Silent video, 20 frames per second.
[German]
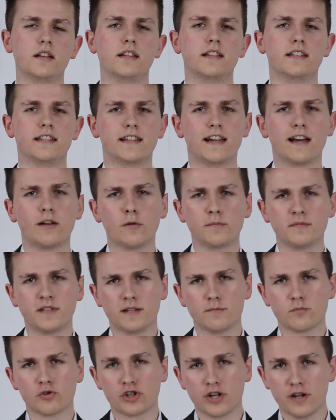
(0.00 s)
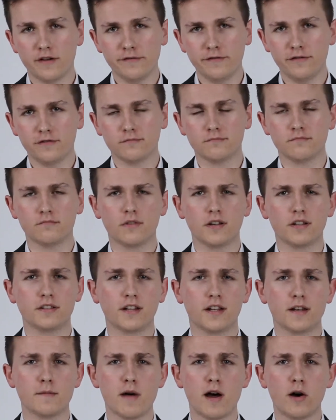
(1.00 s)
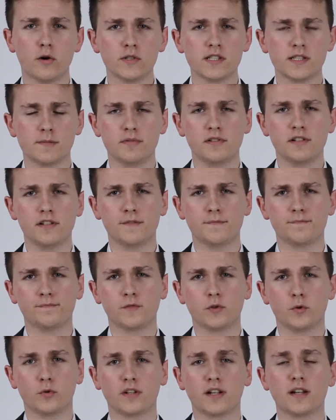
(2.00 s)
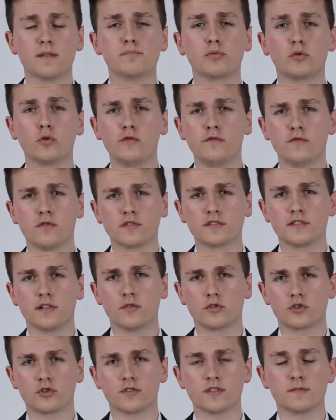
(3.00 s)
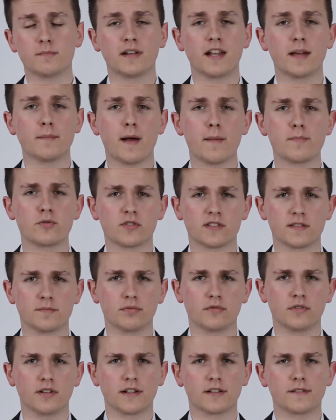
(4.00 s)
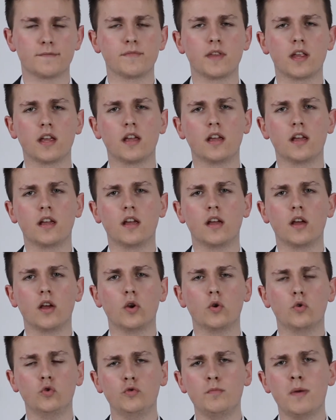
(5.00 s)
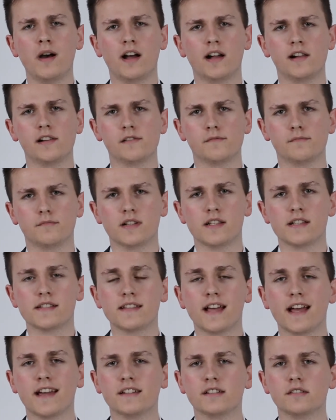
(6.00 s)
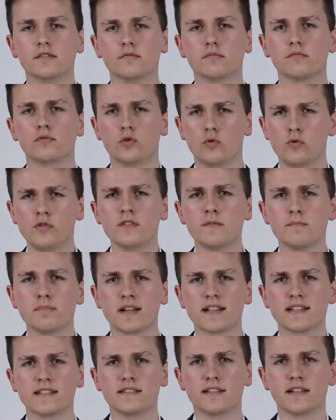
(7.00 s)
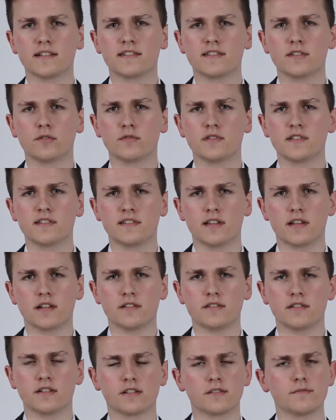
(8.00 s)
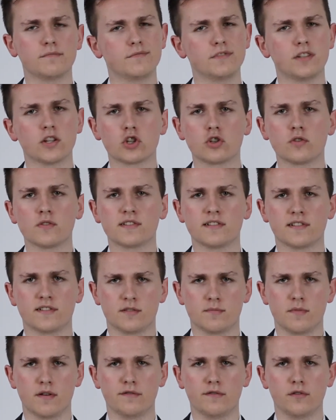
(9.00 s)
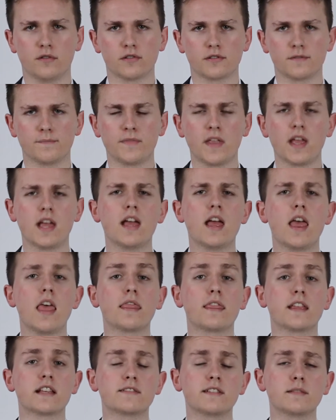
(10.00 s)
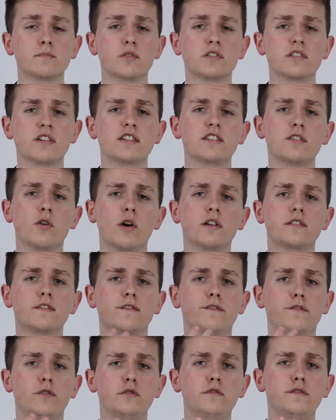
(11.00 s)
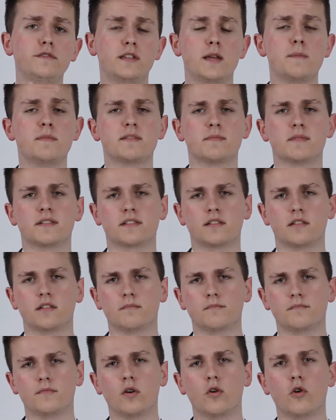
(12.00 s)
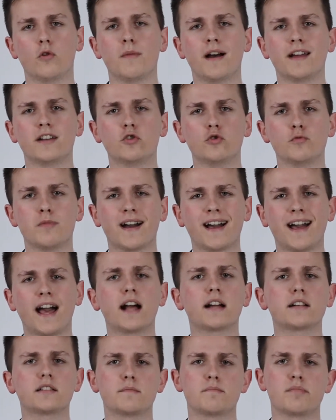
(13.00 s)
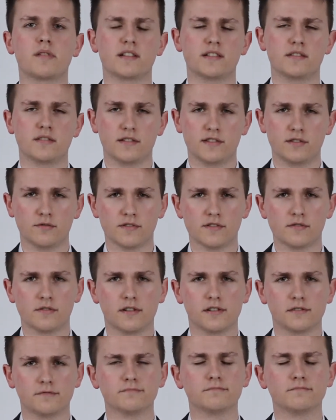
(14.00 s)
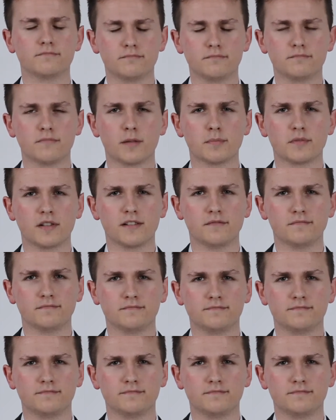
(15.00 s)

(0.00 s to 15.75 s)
Egal ob deinem Chef, deinem Ausbilder oder dem Prüfungsausschuss bei deinem Abschlussprojekt. Überall ist eine gute Präsentationstechnik der Schlüssel zum Erfolg. Deswegen möchte ich dir heute fünf Tipps mitgeben, um eine überragende Präsentation zu halten. Bleib dran.